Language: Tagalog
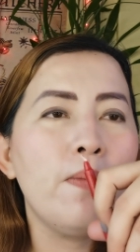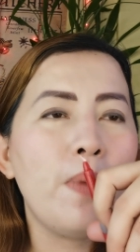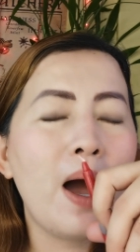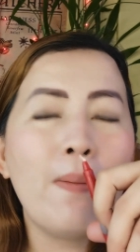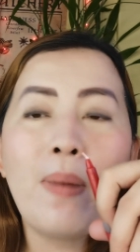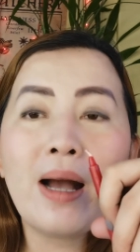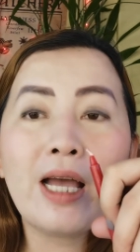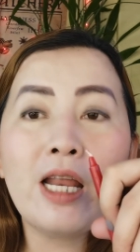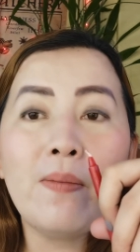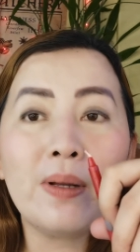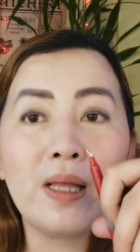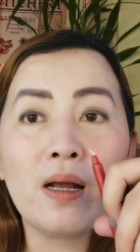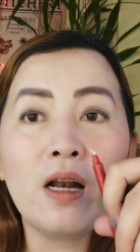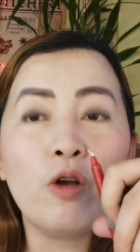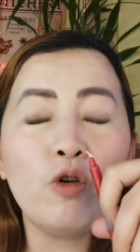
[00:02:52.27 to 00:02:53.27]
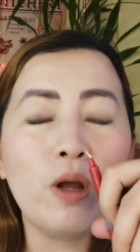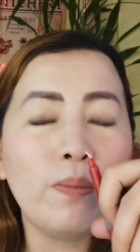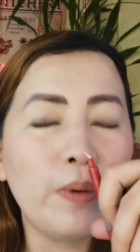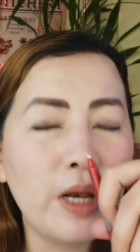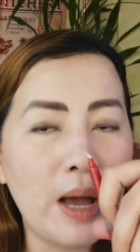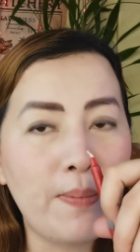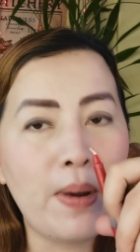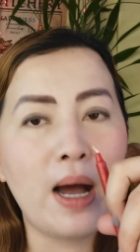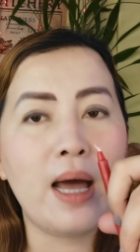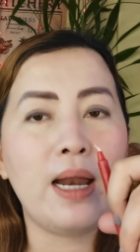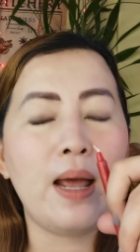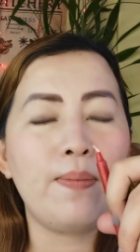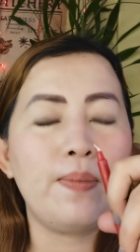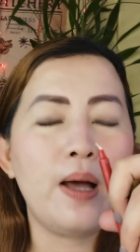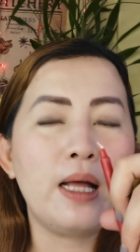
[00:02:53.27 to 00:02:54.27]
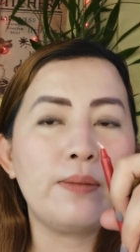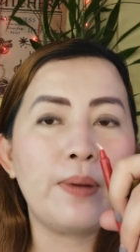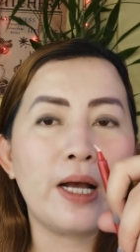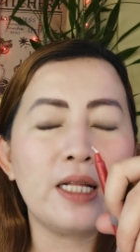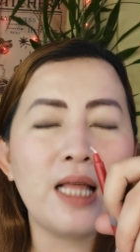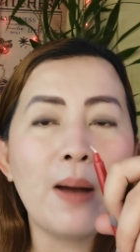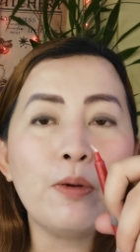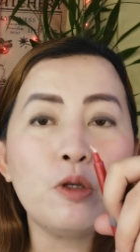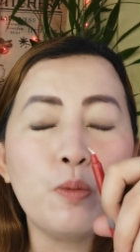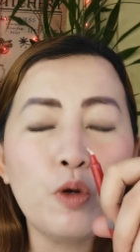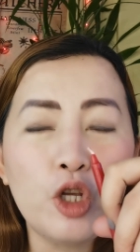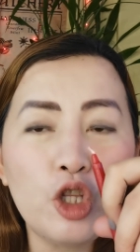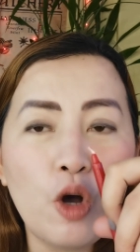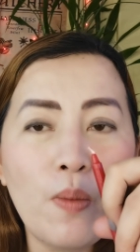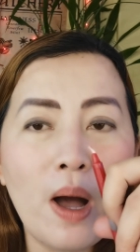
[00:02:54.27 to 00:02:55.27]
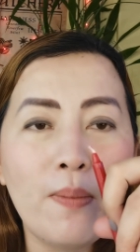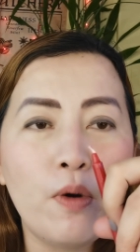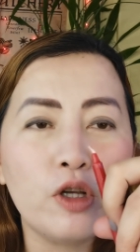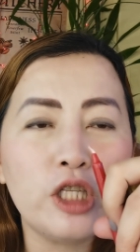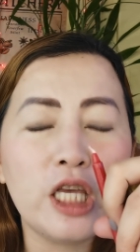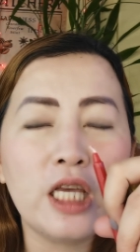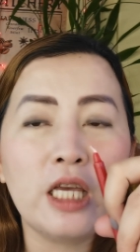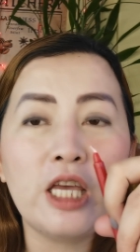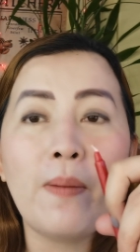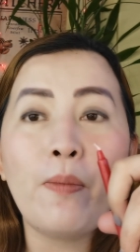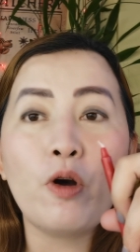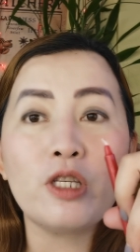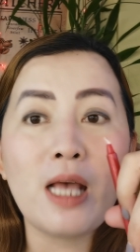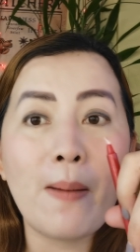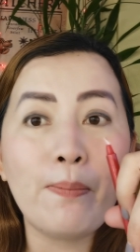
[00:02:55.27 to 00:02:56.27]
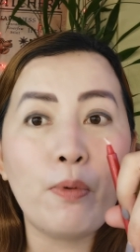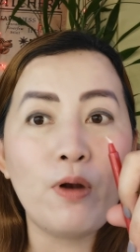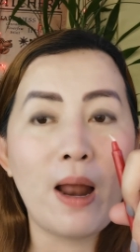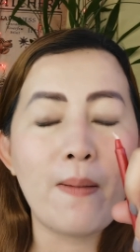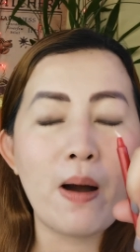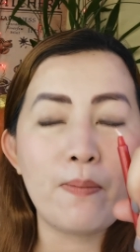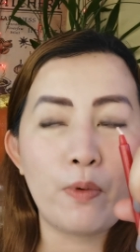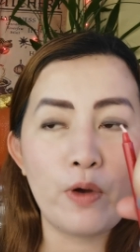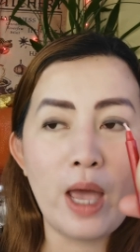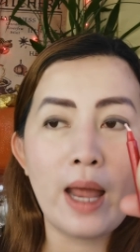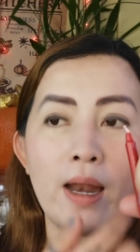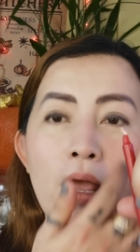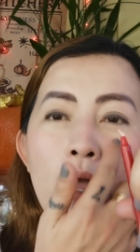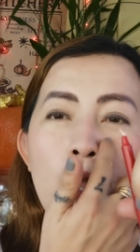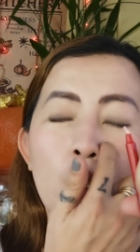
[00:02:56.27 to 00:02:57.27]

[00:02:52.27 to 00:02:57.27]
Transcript: mga bagay na matagal ko nang pinapangarap. At pagkatapos po nito mga bossing, iyan po, sample lamang po yan.